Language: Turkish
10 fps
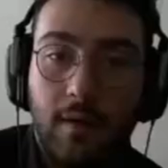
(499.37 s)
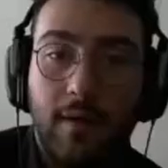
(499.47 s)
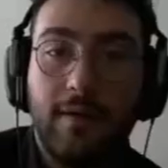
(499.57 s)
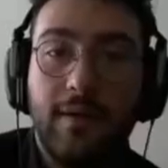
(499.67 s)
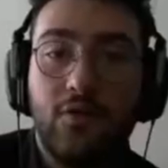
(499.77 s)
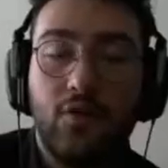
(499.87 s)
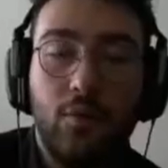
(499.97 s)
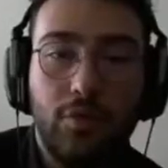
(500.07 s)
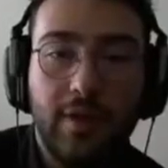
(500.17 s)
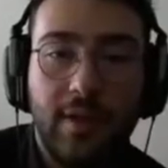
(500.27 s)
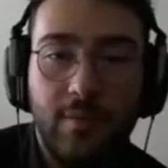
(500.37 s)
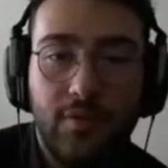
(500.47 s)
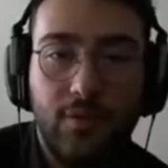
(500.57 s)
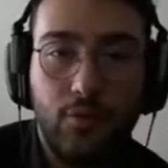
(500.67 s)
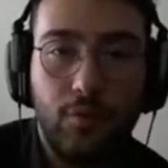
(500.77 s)
Evet en son burada
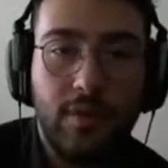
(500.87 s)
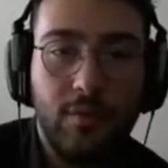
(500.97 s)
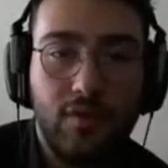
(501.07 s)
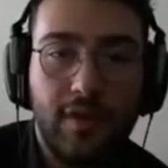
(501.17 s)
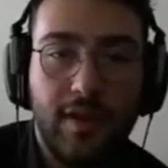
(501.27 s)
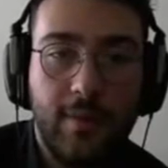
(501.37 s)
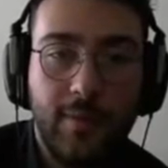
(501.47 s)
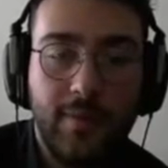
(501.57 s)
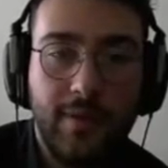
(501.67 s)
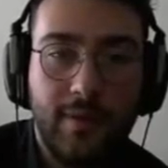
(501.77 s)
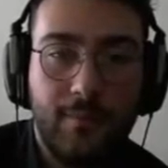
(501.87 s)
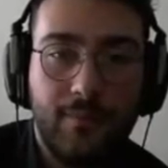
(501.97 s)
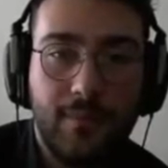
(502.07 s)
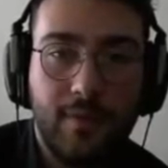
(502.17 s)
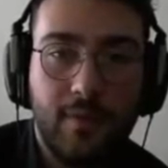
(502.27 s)
kalmıştık. Umarım bu sefer yapabilirim.
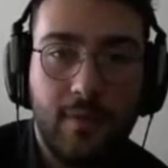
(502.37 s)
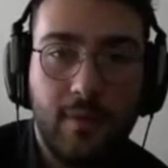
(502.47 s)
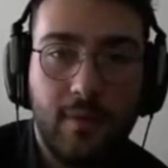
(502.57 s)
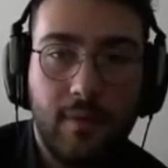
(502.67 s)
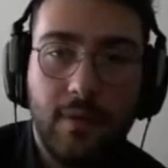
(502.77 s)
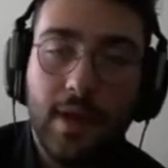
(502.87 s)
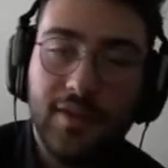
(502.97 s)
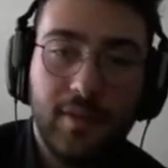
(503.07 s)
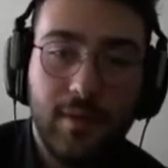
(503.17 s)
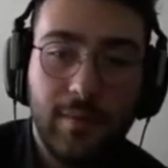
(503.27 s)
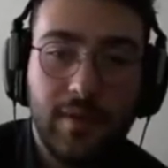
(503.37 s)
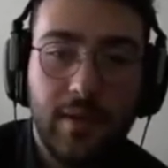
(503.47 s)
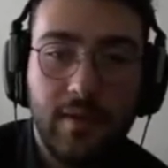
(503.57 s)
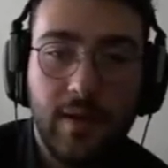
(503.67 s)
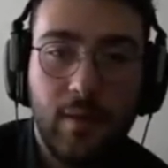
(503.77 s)
Gerçi elimde bir
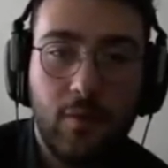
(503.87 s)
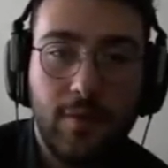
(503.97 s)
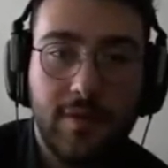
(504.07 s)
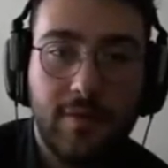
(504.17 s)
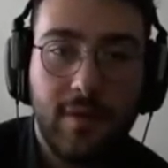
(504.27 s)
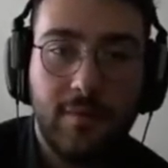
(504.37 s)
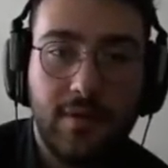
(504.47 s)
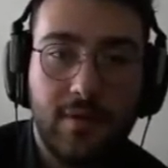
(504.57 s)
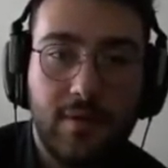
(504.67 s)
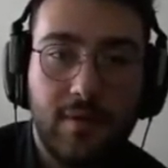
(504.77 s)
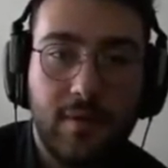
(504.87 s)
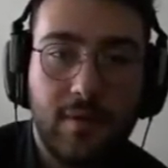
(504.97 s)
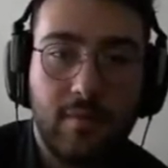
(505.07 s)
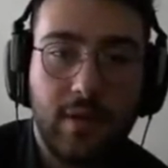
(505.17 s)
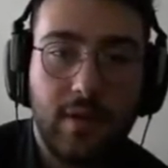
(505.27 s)
tane de el bombası varmış.
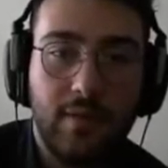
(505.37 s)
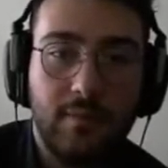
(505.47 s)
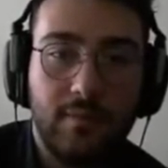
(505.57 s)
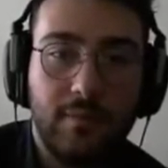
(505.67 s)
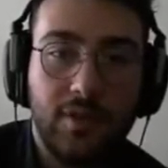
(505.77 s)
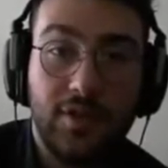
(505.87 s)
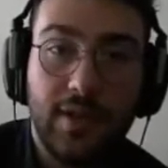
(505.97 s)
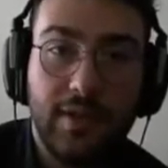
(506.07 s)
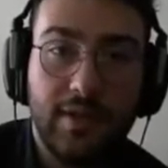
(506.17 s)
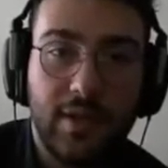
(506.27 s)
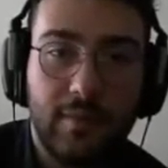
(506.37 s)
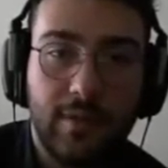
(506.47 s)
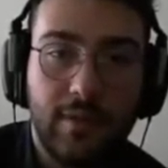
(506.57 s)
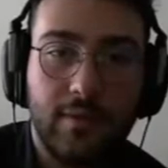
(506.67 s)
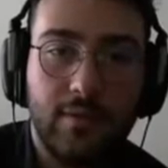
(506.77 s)
Bakalım işe yarayacak mı?
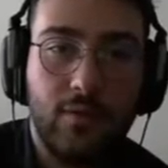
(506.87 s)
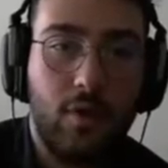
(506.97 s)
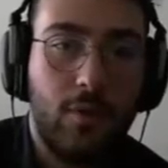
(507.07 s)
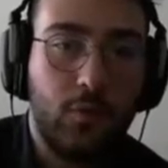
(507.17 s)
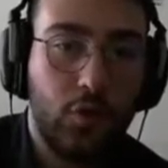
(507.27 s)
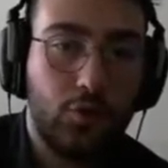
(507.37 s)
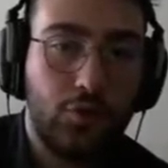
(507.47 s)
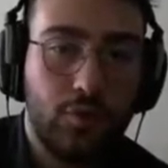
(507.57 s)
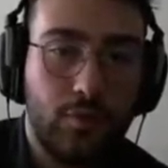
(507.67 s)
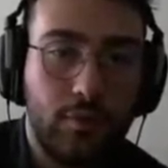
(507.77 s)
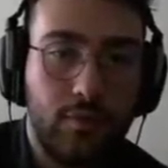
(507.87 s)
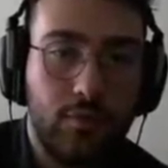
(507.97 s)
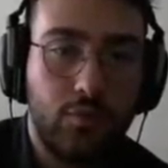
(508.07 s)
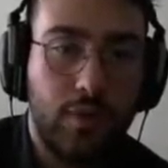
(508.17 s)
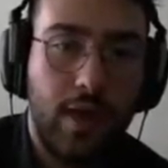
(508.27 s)
Hop tut!
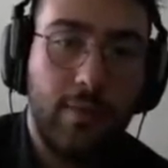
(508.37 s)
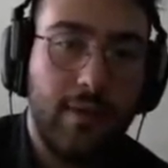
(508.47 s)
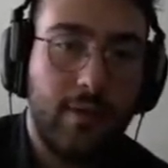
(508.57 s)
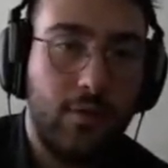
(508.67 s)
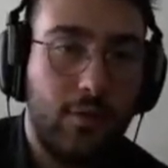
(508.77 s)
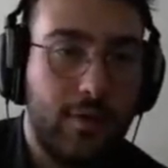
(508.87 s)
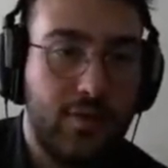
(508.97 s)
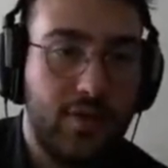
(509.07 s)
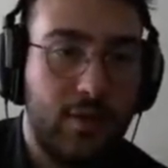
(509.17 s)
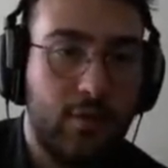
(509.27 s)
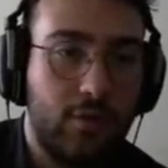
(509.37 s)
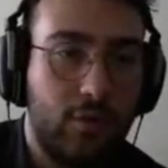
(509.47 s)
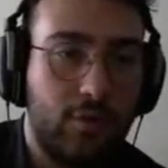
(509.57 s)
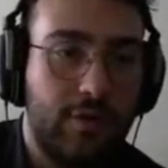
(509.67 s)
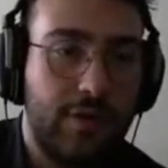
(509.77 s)
Tut abi orada bir şeyler oldu.
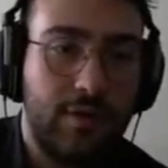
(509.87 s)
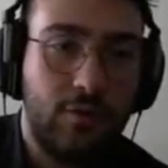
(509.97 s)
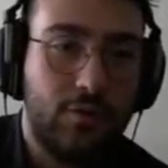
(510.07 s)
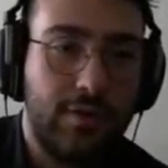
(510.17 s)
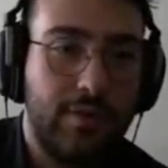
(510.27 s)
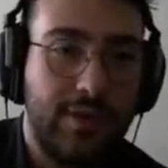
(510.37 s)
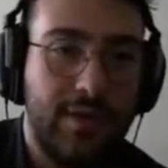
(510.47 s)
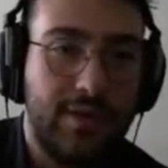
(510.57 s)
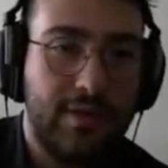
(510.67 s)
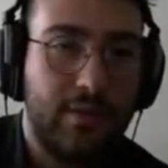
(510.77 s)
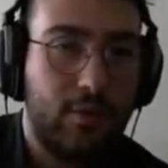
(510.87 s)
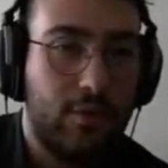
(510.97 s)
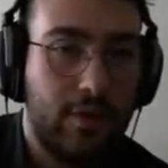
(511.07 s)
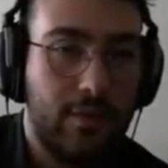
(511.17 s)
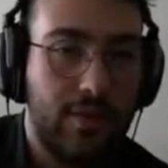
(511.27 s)
Ortayı, ortalığı bir karıştırdık
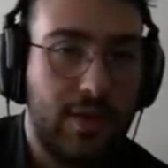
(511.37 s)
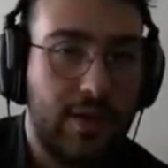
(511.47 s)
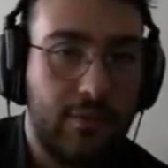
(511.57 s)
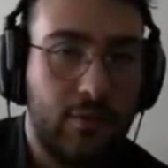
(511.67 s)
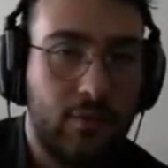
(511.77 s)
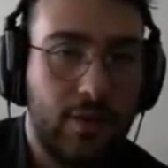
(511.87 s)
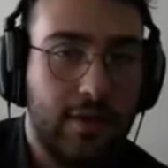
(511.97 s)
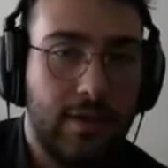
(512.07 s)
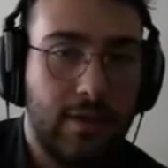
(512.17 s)
orada. Bir şeyler yaptık oraya da.